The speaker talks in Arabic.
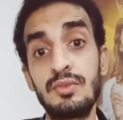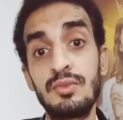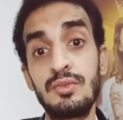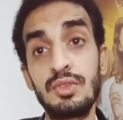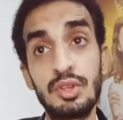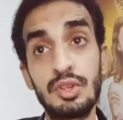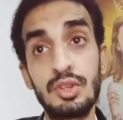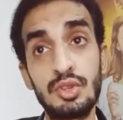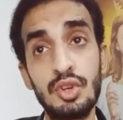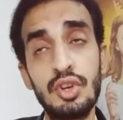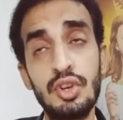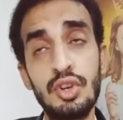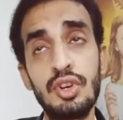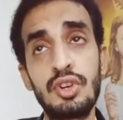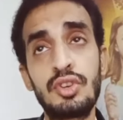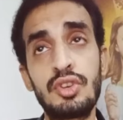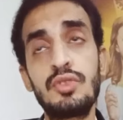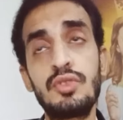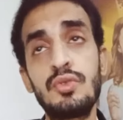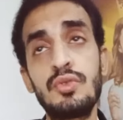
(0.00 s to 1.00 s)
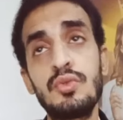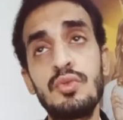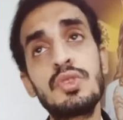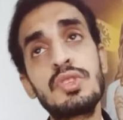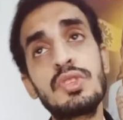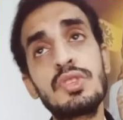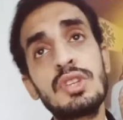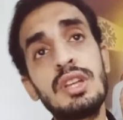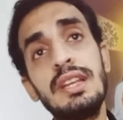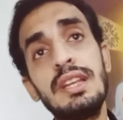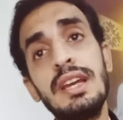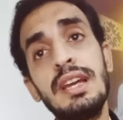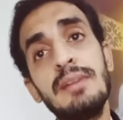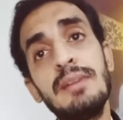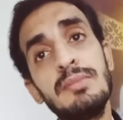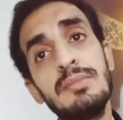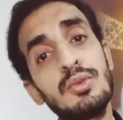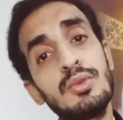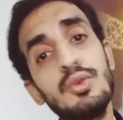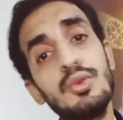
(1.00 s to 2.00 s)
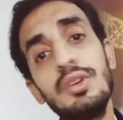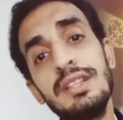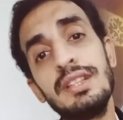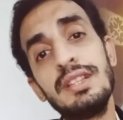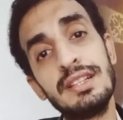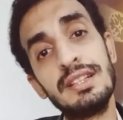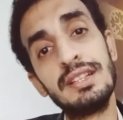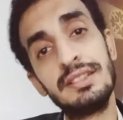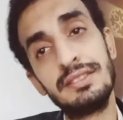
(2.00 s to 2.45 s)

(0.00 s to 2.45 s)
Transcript: تختار تصلي قبل كل ده